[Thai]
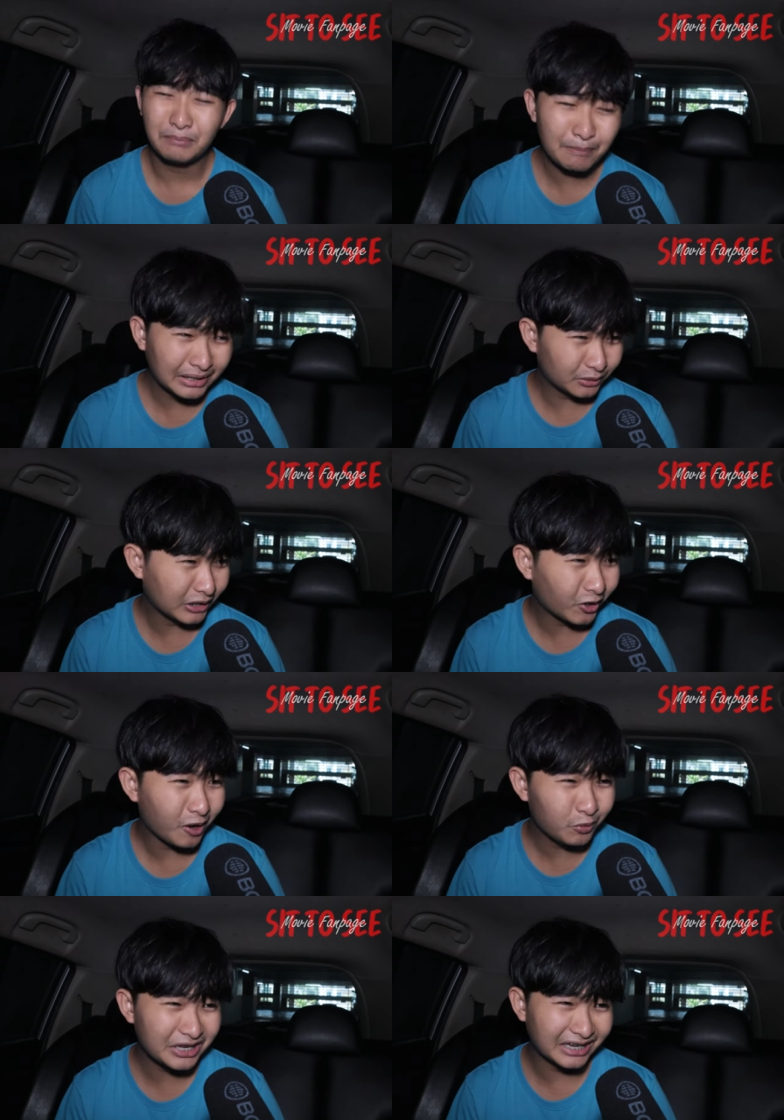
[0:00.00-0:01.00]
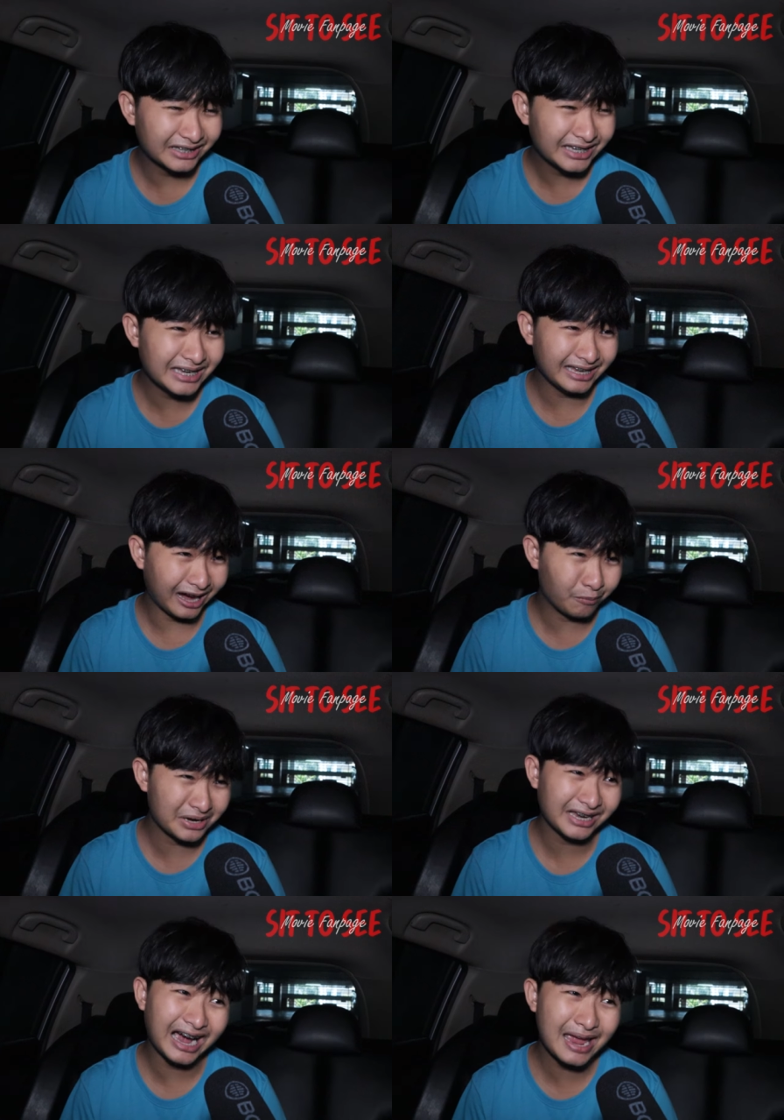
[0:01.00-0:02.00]
มันเป็นตัวละครผู้หญิงที่เอา
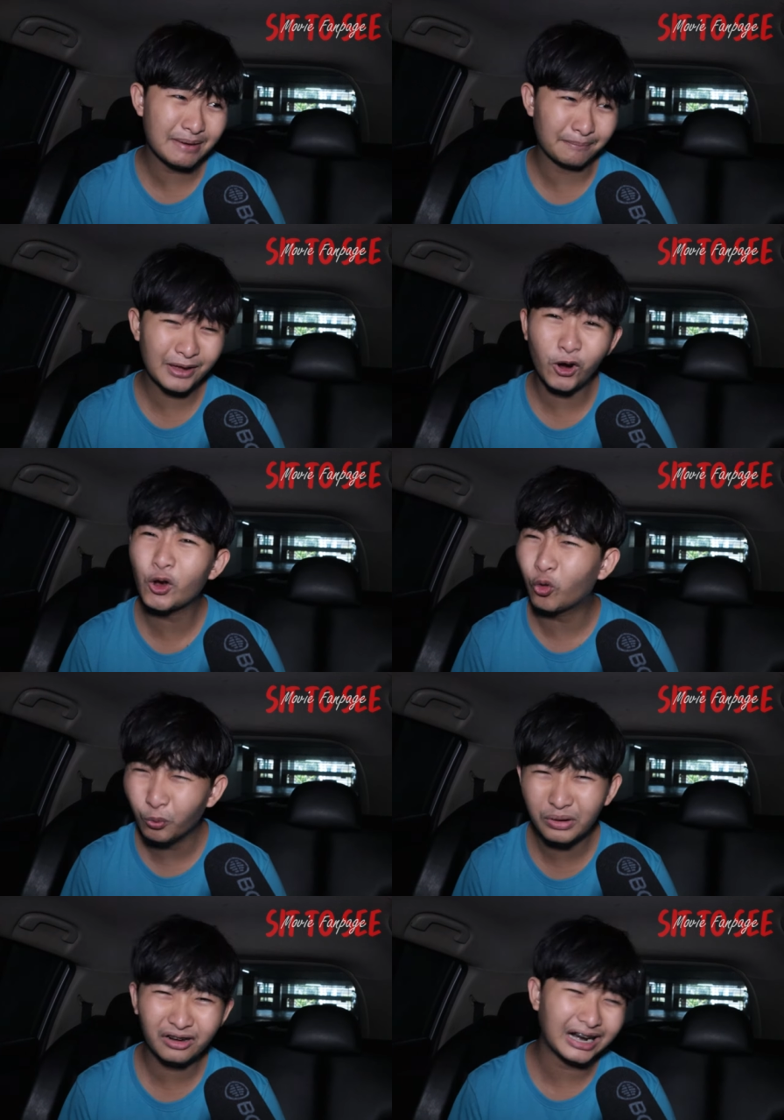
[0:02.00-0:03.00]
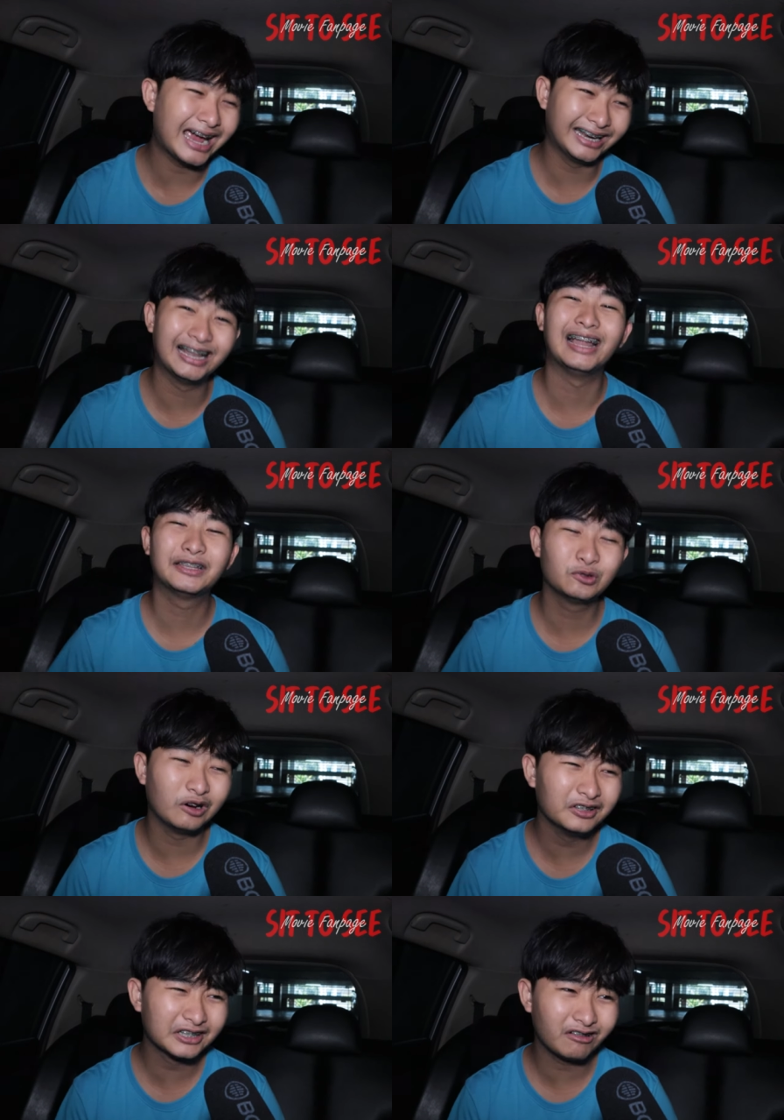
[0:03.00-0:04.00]
มาใช้แบบไม่ค่อยคุ้มเท่าไหร่เลยตัว
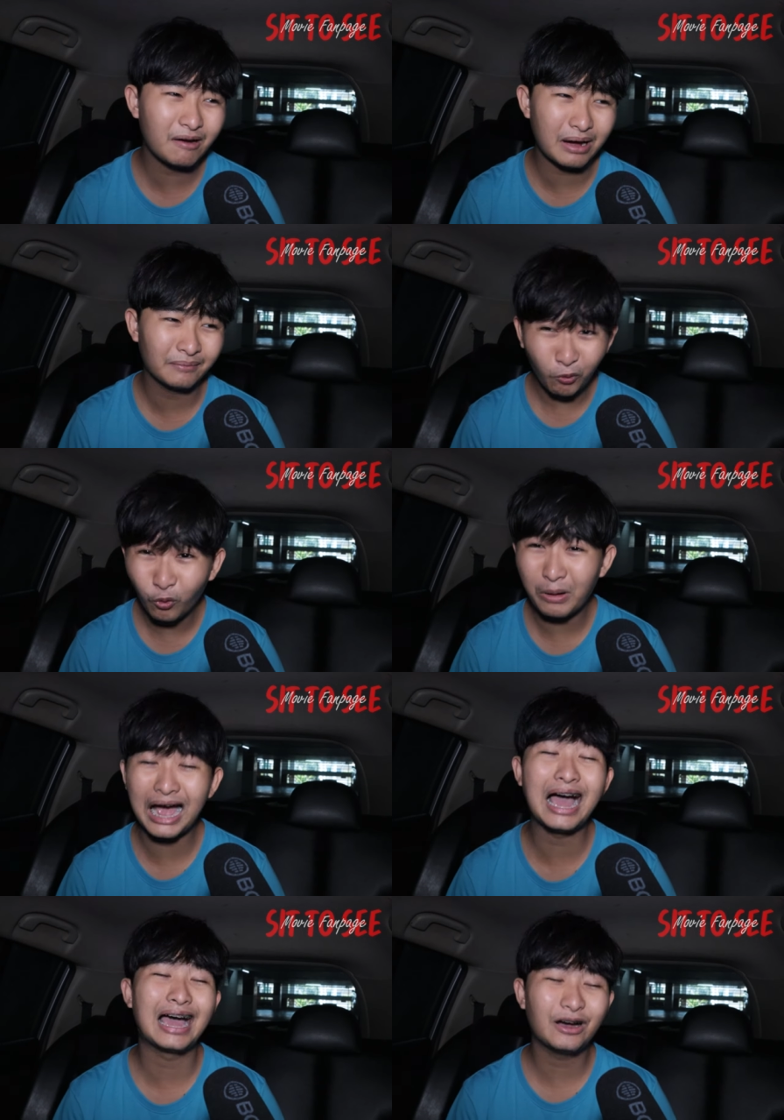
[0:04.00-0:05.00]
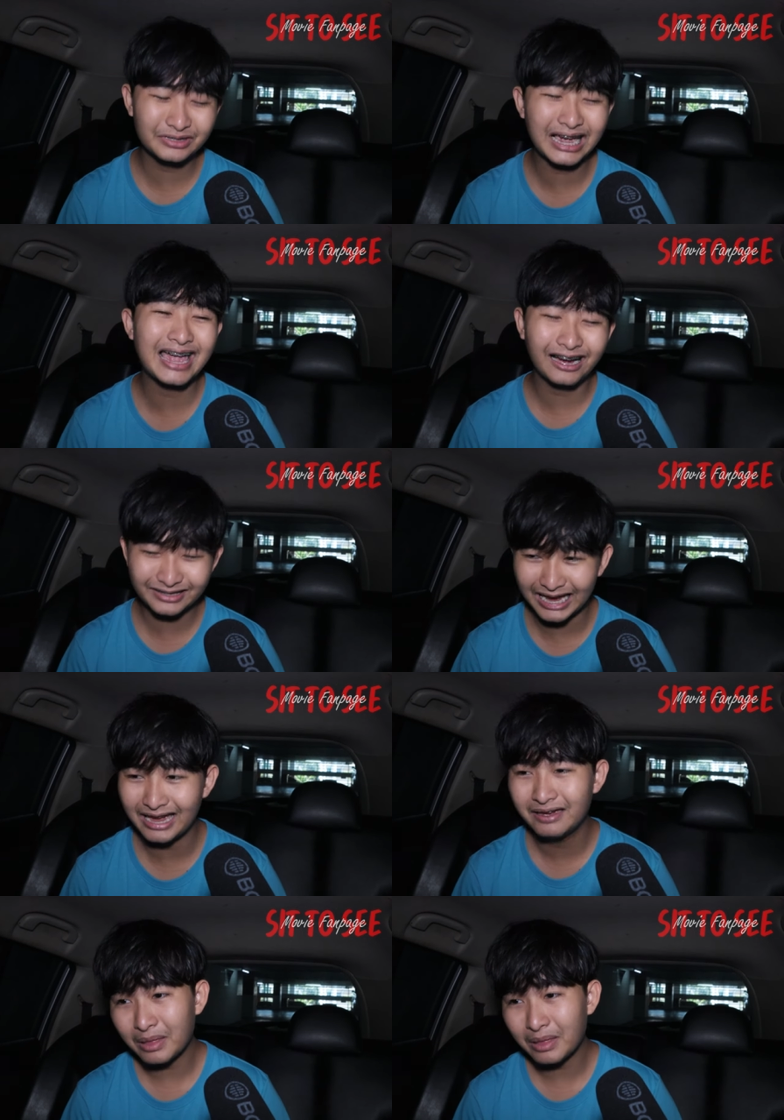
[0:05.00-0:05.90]
รู้สึกว่าแบบปูมาเข้าใจเข้าใจ